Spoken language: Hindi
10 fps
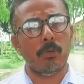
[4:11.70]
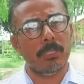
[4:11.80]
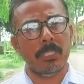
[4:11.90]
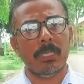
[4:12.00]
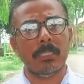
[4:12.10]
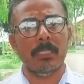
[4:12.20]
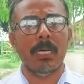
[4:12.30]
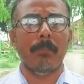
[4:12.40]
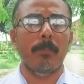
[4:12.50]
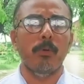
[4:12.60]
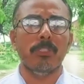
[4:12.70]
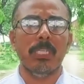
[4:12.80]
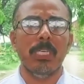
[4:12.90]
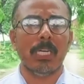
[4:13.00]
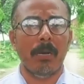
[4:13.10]
लेकर और इसी तरह से सांबा पुलिस
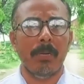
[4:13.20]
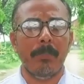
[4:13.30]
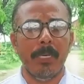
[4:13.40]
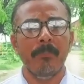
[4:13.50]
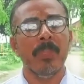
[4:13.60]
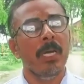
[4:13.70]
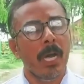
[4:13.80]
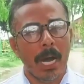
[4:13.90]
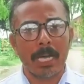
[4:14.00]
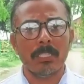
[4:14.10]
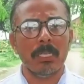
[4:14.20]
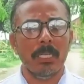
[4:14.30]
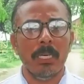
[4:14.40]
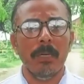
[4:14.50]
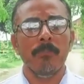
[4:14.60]
ने यह कामयाबी हासिल
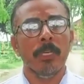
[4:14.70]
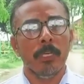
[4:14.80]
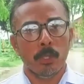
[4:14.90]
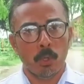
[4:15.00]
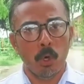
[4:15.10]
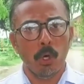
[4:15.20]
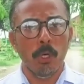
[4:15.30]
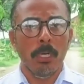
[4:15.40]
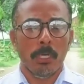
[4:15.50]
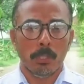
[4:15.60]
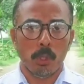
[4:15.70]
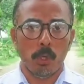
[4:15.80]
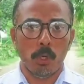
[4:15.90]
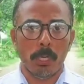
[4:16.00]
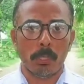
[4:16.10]
की है दो जो
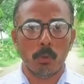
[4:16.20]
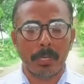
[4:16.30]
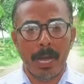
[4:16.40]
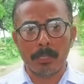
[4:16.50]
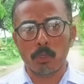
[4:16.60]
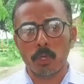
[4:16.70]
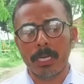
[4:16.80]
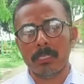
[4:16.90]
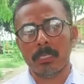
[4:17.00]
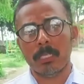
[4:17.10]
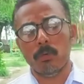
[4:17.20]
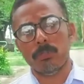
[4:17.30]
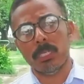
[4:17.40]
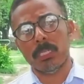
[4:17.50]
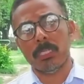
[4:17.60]
कुख्यात चोर कह सकते हैं और
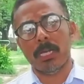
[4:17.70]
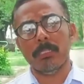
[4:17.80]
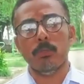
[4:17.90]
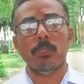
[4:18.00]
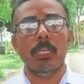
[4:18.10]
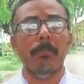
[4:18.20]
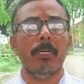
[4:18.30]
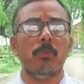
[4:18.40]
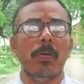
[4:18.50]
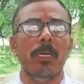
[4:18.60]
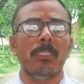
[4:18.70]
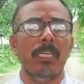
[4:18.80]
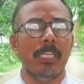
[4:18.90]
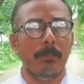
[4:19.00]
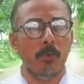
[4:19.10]
उसी के साथ साथ जो टिम्बर स्मगलर्स
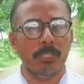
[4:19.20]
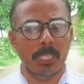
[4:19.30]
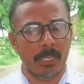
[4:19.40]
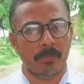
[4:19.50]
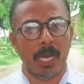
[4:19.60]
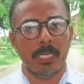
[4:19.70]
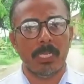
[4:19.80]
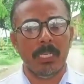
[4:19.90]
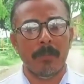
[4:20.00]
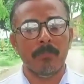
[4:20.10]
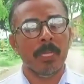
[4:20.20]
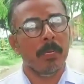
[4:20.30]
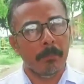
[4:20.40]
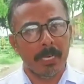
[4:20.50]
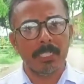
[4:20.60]
हैं इनकी पुलिस ने गिरफ्तारी की है
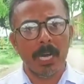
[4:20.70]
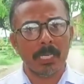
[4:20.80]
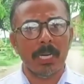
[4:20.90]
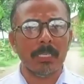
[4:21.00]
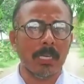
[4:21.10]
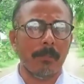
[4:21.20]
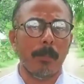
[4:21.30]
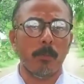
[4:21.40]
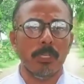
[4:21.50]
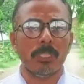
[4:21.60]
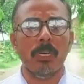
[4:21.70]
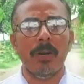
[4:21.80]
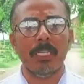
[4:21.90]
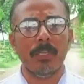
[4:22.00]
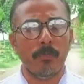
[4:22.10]
बड़ी जानकारी सांबा पुलिस के
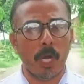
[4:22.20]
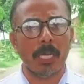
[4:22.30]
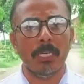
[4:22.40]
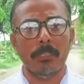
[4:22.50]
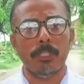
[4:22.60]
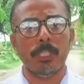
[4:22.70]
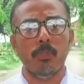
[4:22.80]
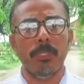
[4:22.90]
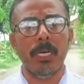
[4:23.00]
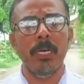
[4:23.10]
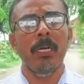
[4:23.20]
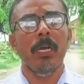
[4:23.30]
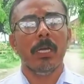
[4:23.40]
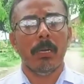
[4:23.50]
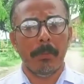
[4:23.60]
हवाले से फिलहाल के लिए ऋषि खजूरिया
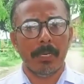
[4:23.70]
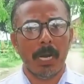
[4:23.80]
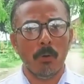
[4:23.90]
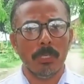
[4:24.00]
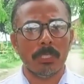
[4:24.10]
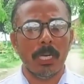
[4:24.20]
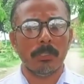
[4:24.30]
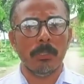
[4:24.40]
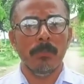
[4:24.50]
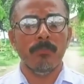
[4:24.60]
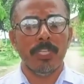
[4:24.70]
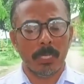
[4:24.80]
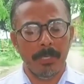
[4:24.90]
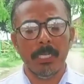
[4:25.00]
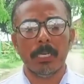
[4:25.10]
कैमरामैन राहुल के साथ
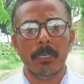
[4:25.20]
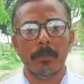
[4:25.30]
जेके मीडिया के